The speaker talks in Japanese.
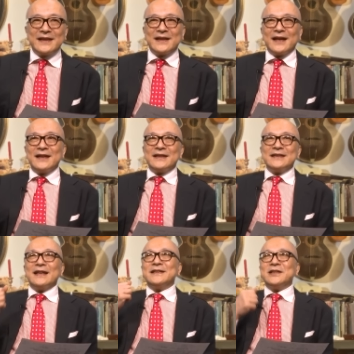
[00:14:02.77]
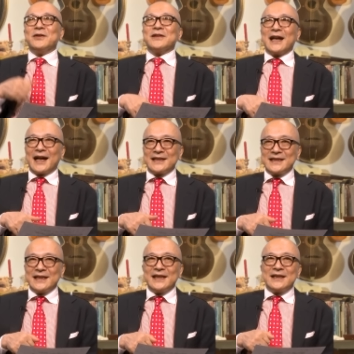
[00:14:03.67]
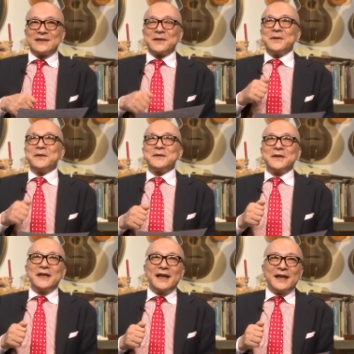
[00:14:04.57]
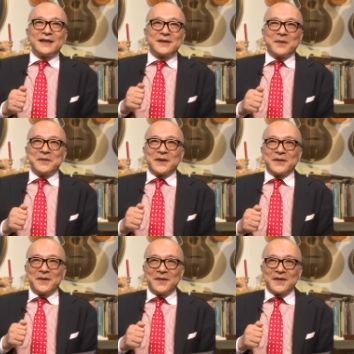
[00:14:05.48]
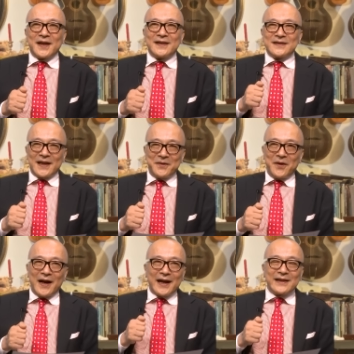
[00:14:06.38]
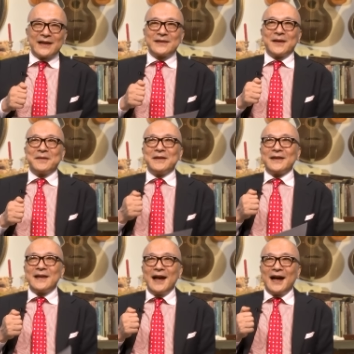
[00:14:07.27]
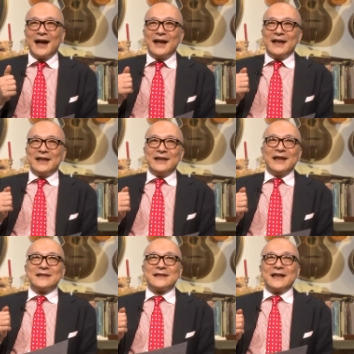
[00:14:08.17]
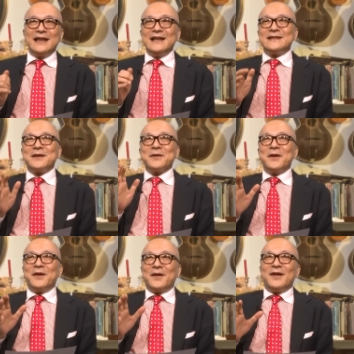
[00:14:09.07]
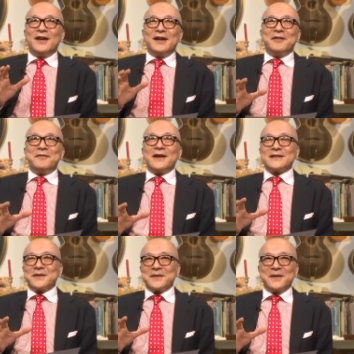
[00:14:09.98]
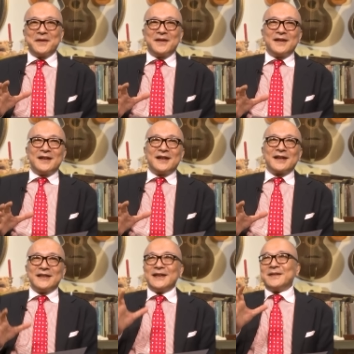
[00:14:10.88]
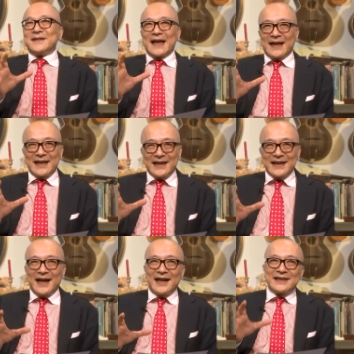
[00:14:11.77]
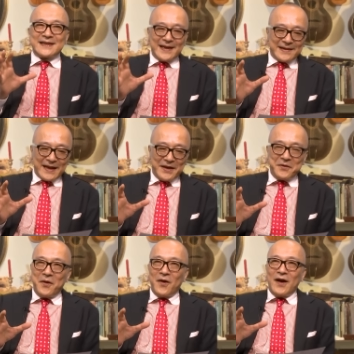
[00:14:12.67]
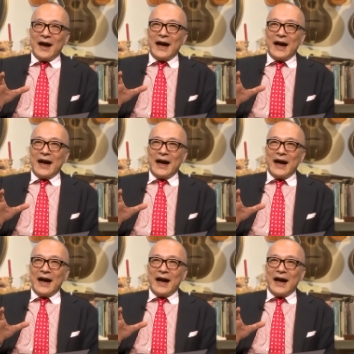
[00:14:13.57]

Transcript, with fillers: てで血を流しそのことで人々の現在をあがなってくれたイエス・キリストのまあその肉体体生態を